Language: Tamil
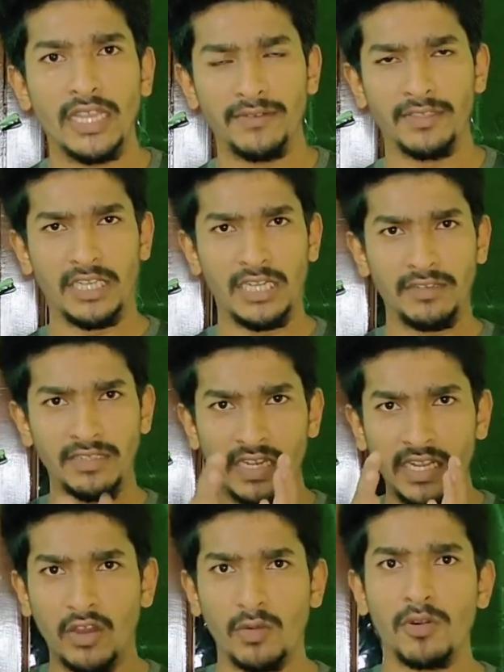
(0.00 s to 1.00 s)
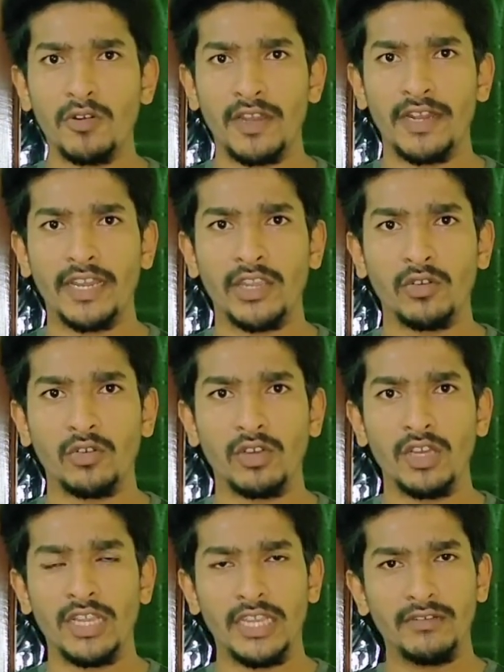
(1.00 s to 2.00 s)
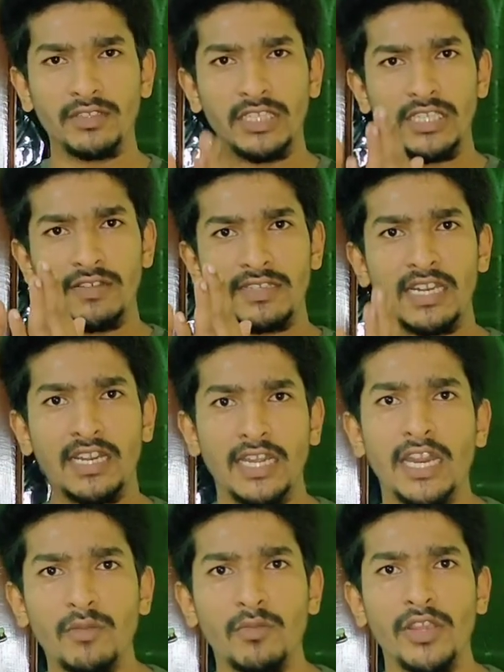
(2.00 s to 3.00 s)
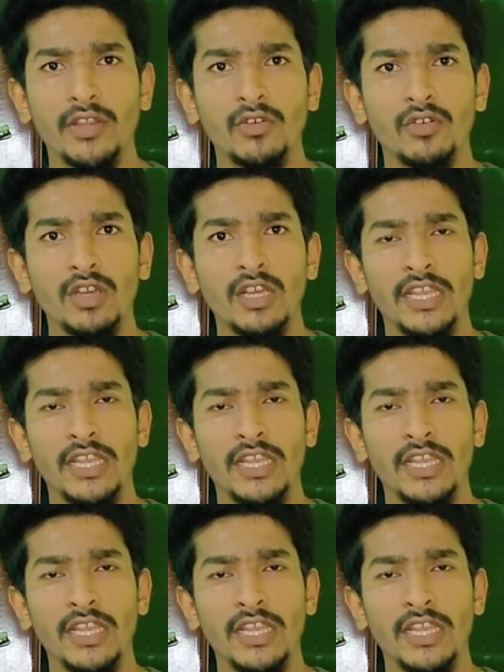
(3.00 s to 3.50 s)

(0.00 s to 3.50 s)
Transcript: இருபத்தி ரெண்டு வயசில் கவர்மெண்ட் வேலை கிடைக்கணும் இருபத்தஞ்சி வயசில் கல்யாணம் முடிக்கணும்